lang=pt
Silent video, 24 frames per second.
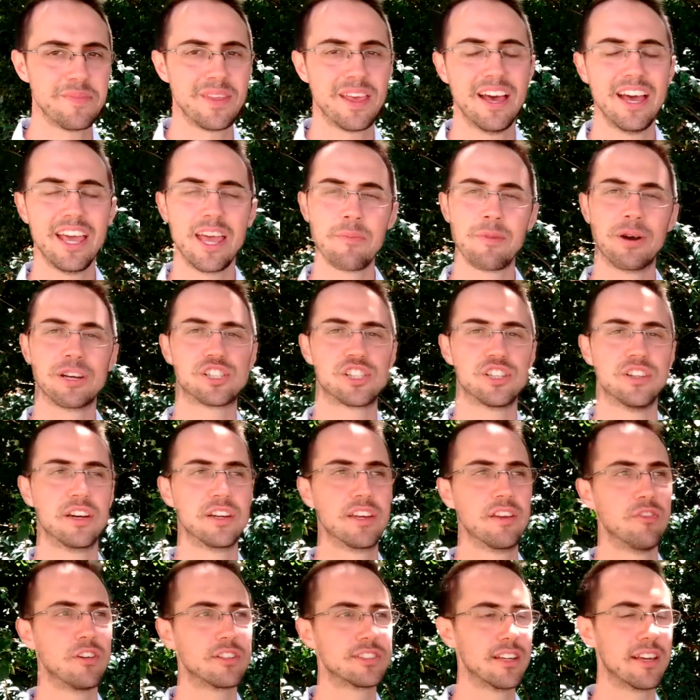imagina que
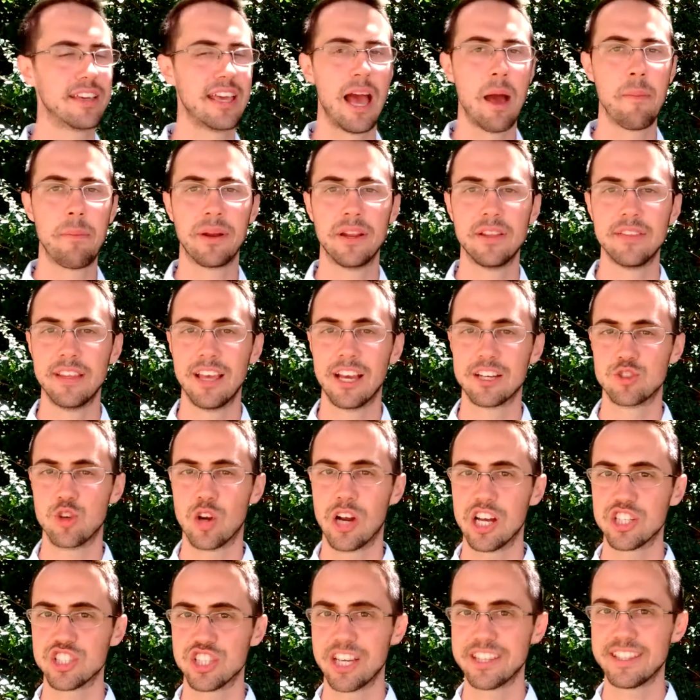você quer aprender a jogar
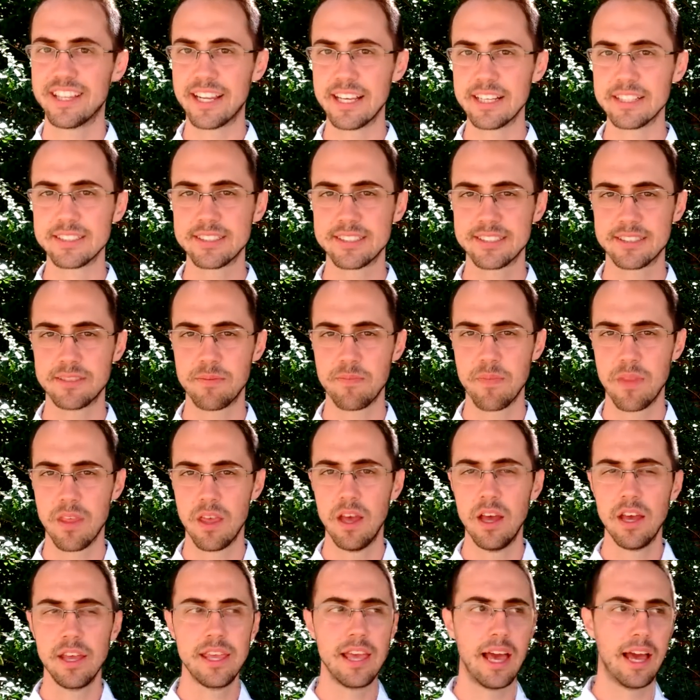xadrez.
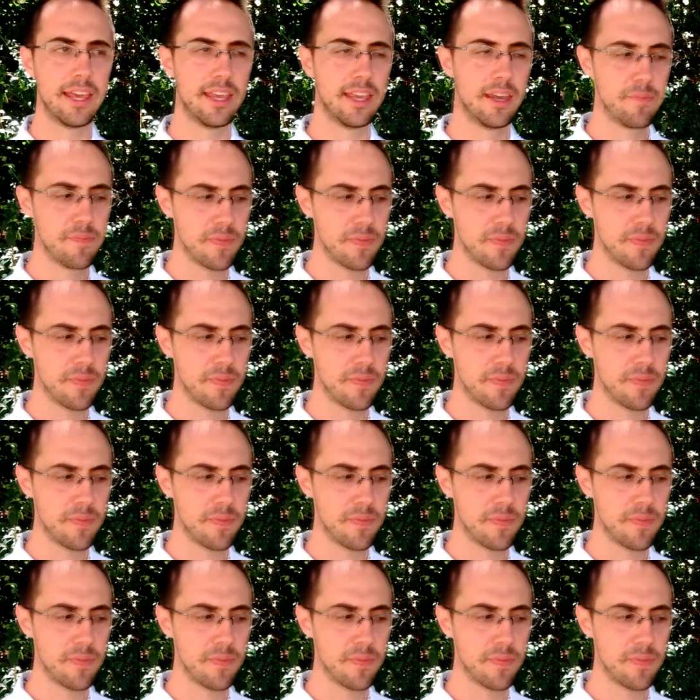E aí,